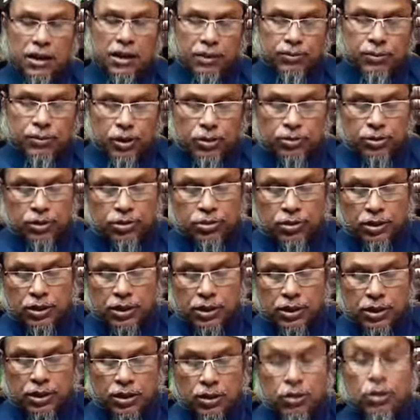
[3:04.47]
আপনি অবশ্যই
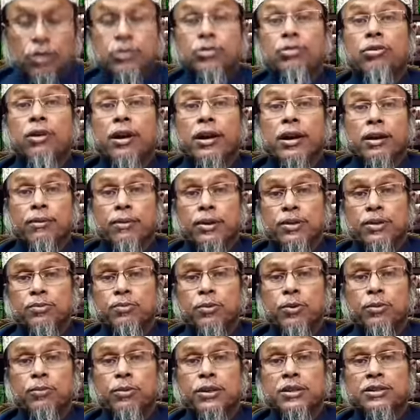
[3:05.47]
কসরের নামাজ
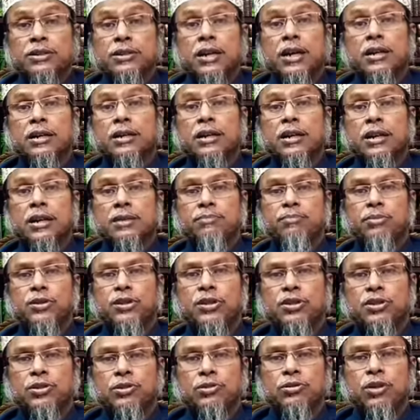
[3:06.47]
পড়বেন চার রাকাত
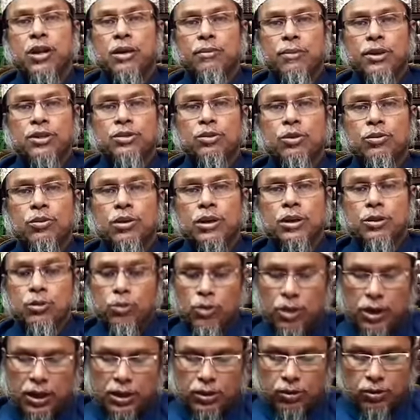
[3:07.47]
বিশিষ্ট নামাজগুলোকে
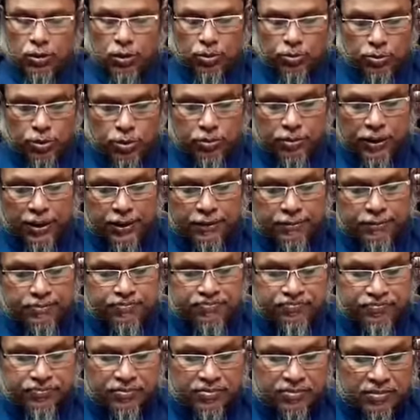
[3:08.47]
দুরাকাত করে পড়বেন
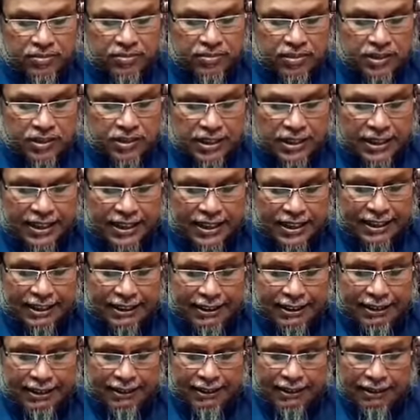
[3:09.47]

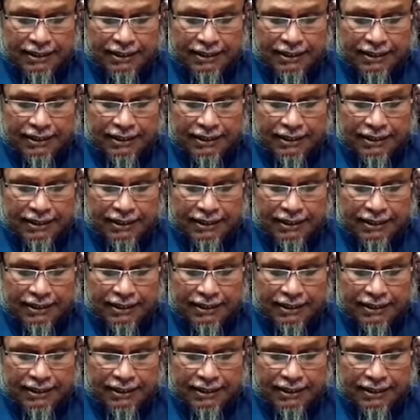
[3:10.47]
এখানে